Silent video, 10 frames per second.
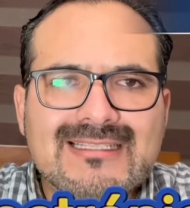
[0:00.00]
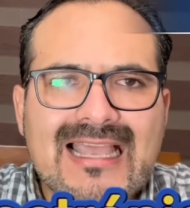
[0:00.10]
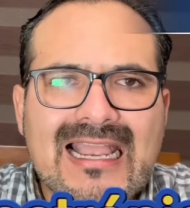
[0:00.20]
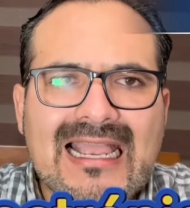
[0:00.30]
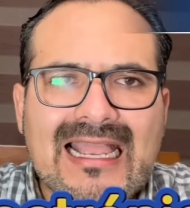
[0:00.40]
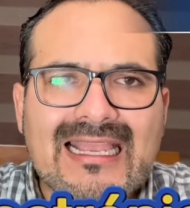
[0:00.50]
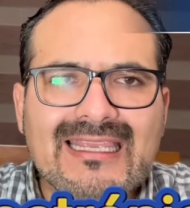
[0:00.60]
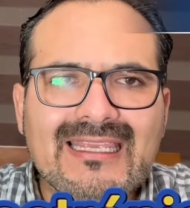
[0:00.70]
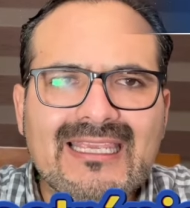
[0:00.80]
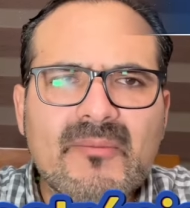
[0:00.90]
saca
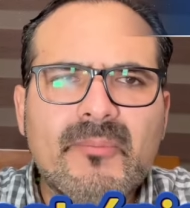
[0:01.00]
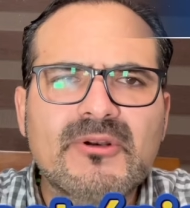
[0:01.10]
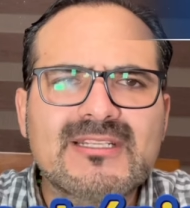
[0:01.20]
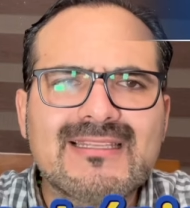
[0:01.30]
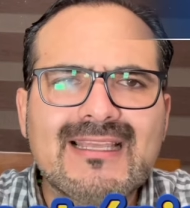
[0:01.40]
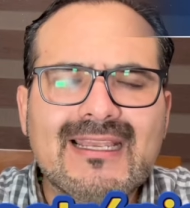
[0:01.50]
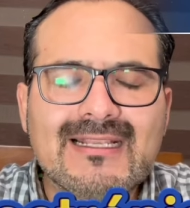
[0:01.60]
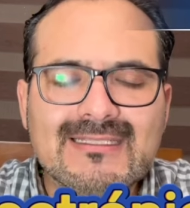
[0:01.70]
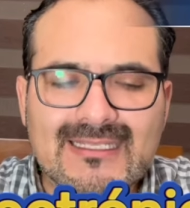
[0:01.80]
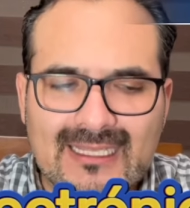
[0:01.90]
y qué
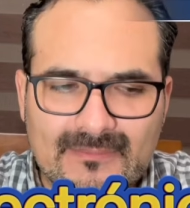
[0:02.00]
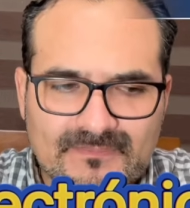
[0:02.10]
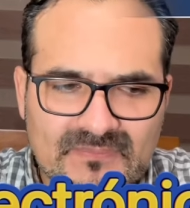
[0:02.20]
porcentaje se da.